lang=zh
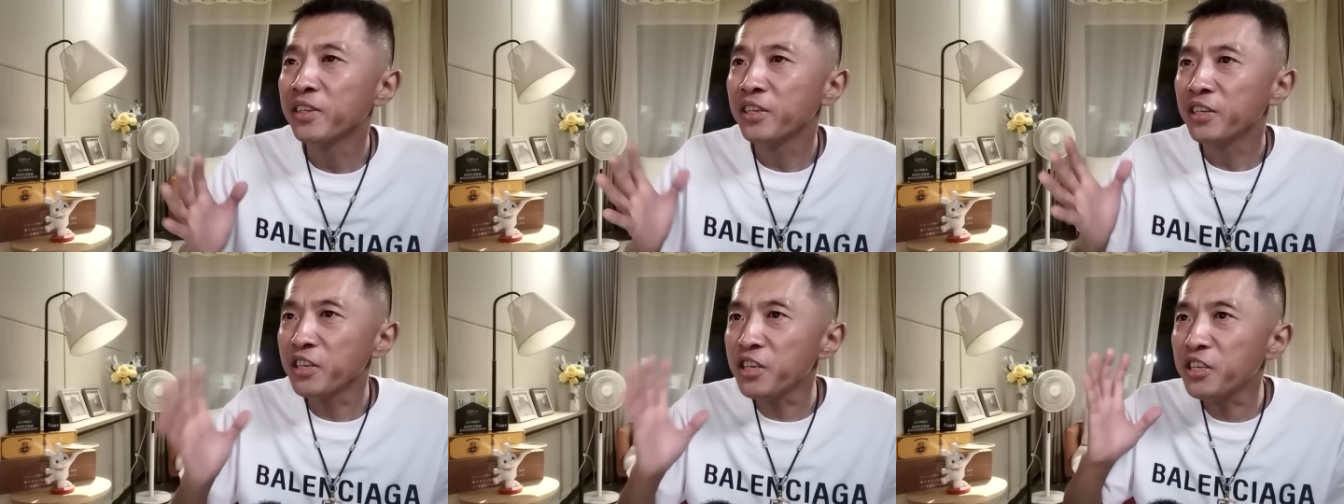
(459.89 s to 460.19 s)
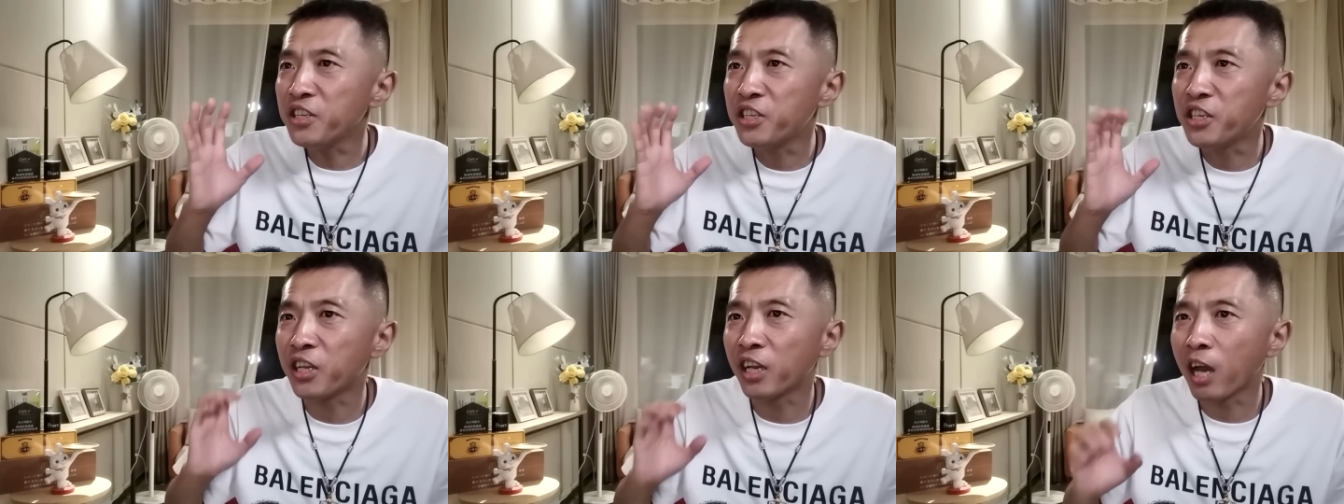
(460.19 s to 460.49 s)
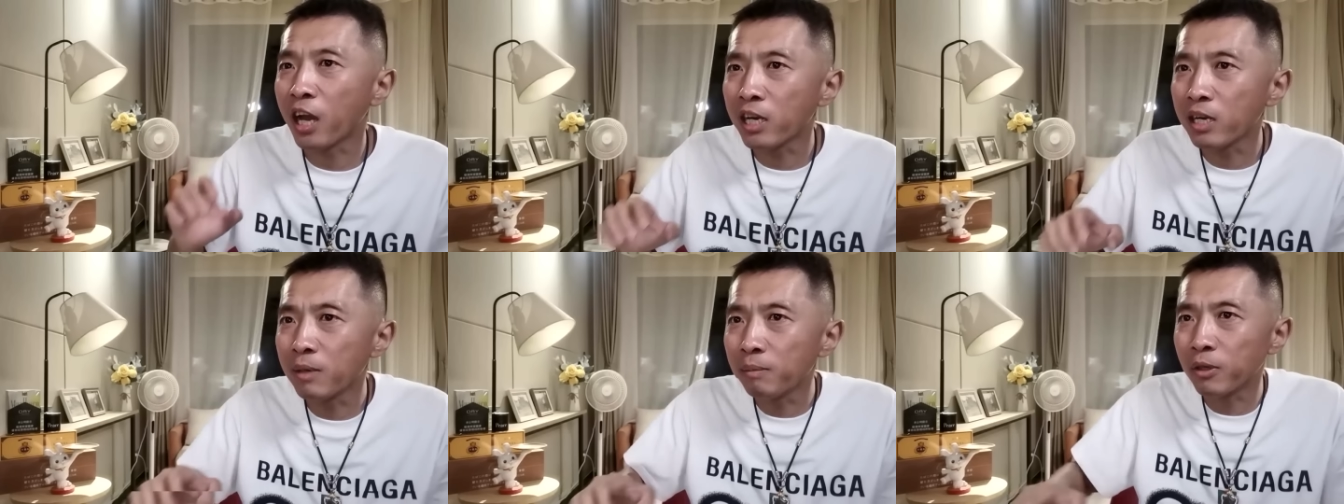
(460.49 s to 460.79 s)
一起
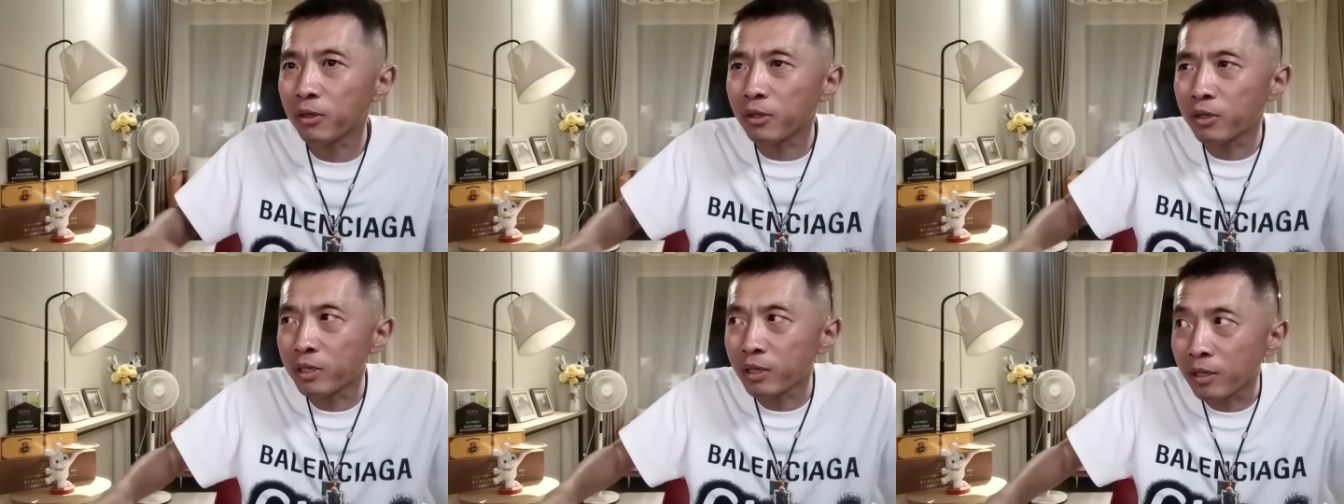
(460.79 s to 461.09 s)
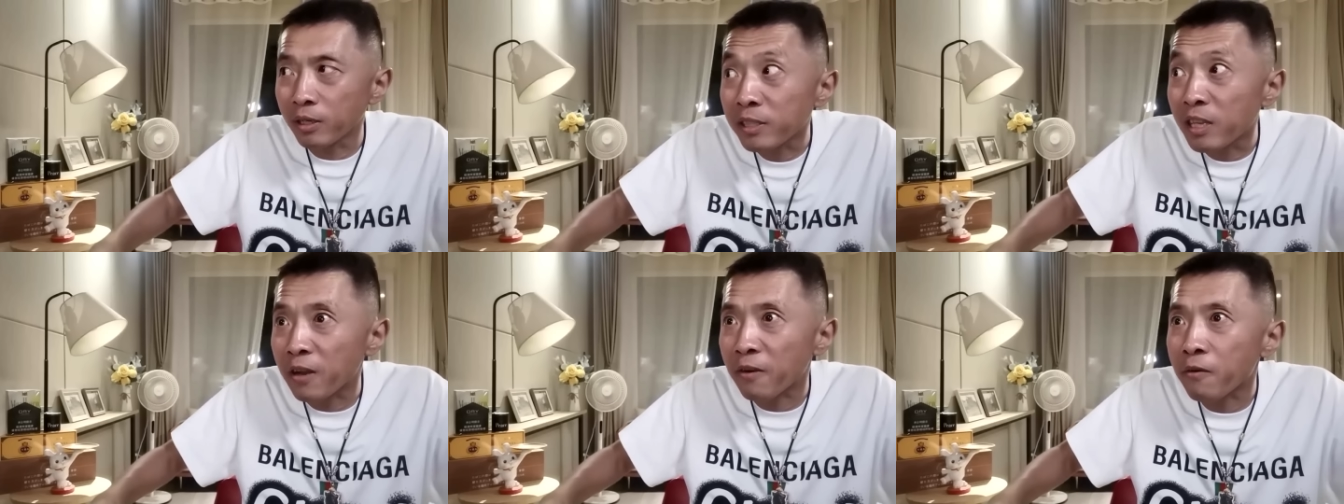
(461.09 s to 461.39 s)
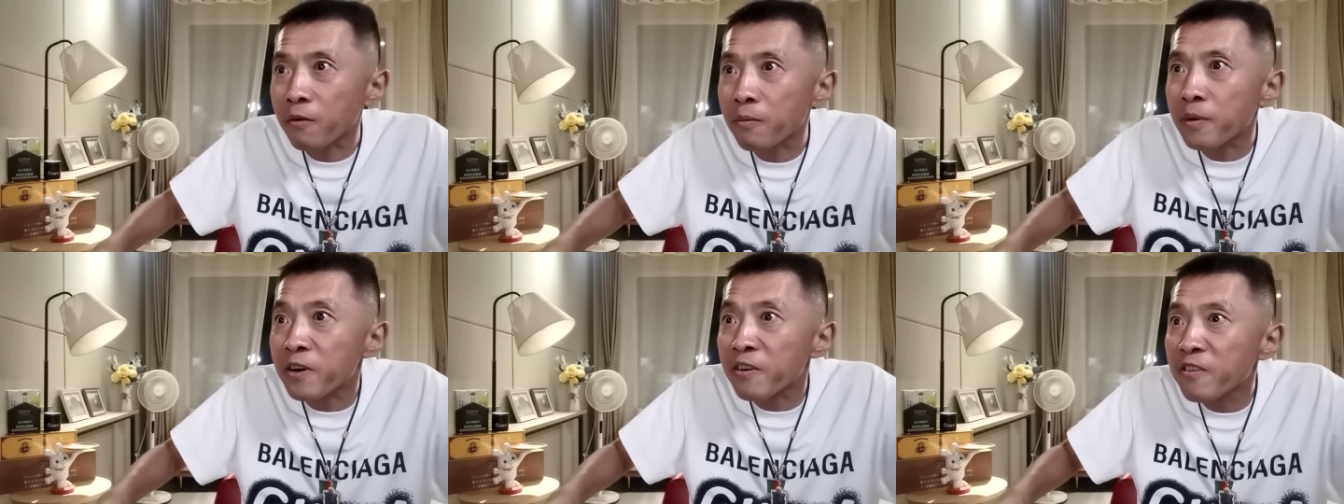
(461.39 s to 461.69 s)
开着摩托车在
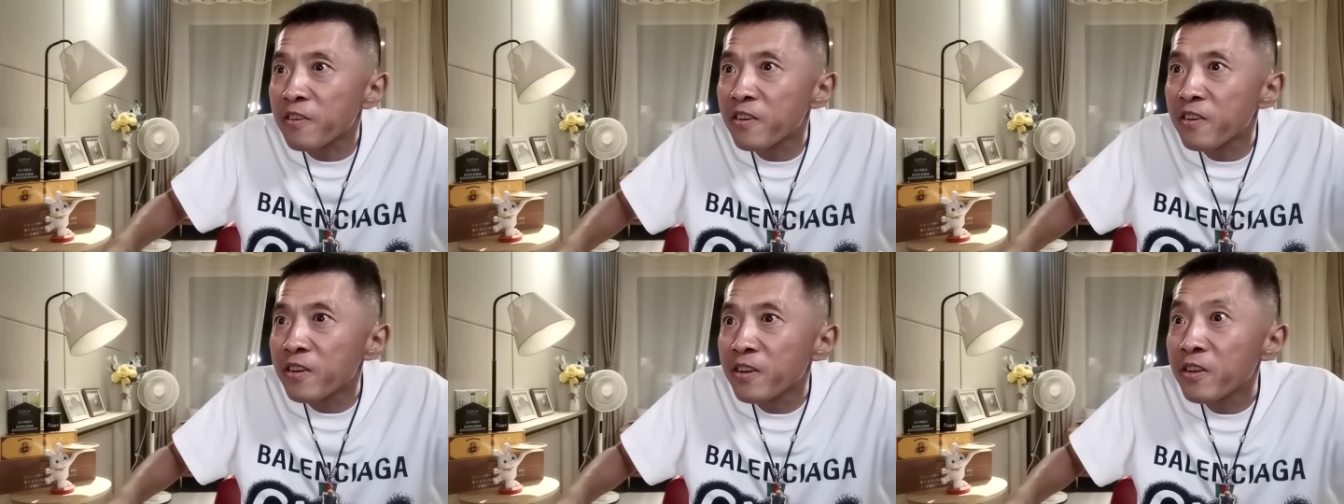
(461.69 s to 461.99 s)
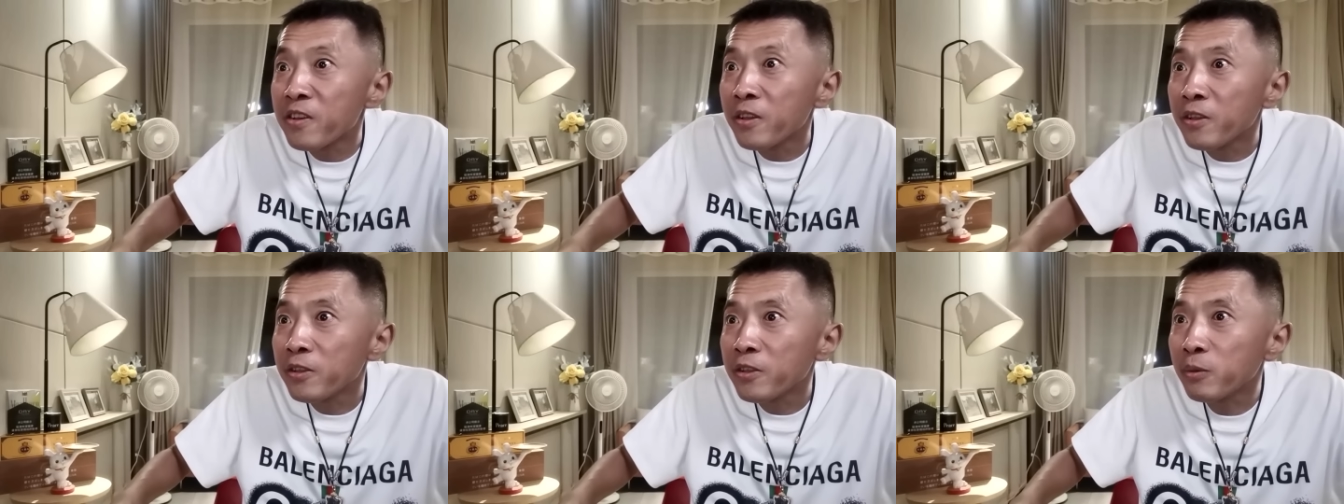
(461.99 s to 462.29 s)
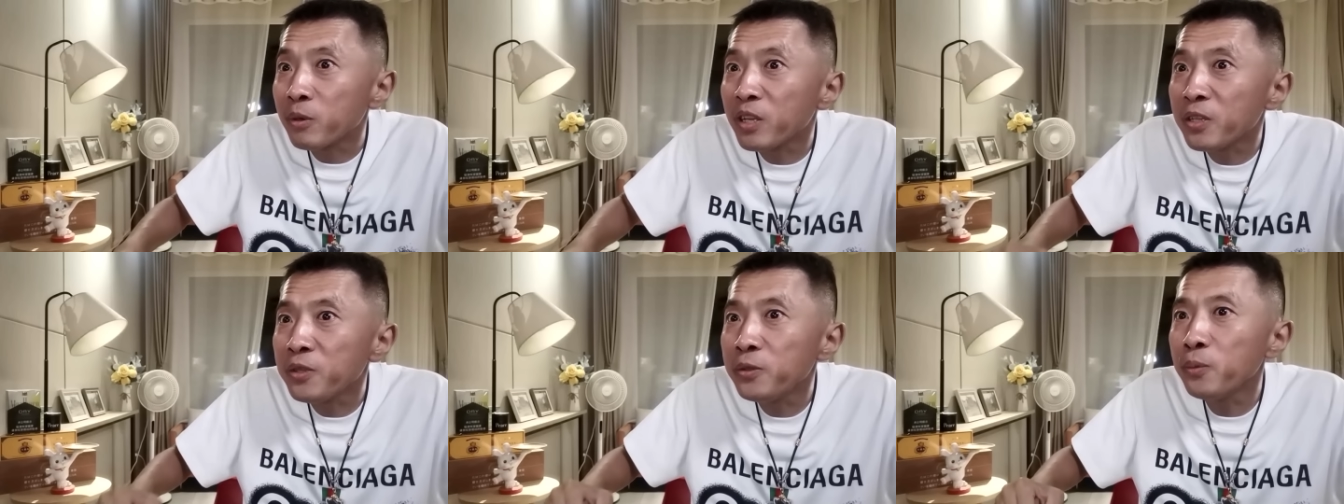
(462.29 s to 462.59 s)
后面
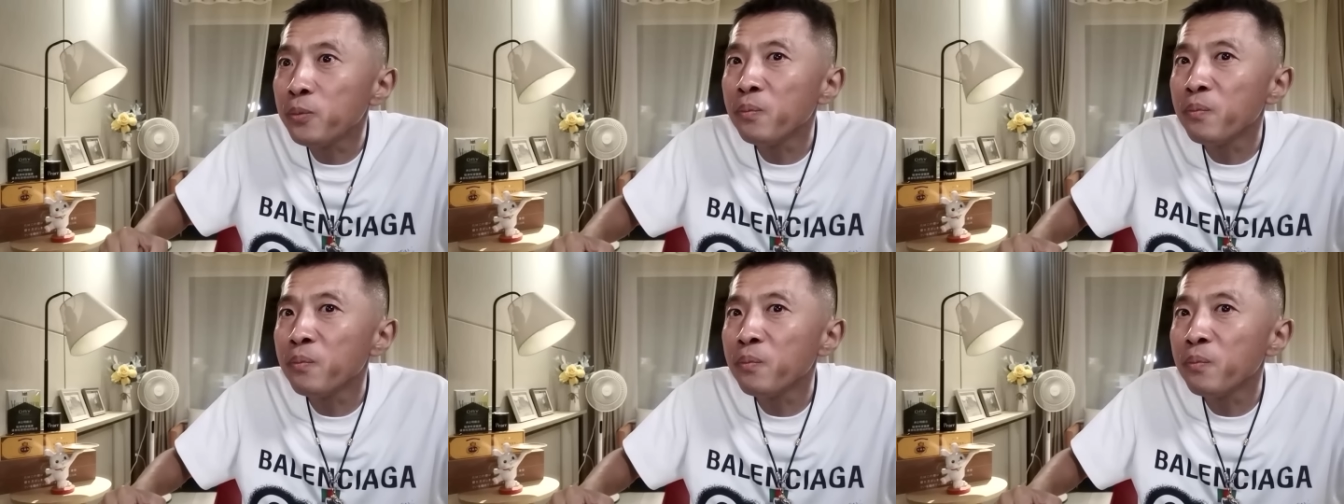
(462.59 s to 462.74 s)
就跟踪。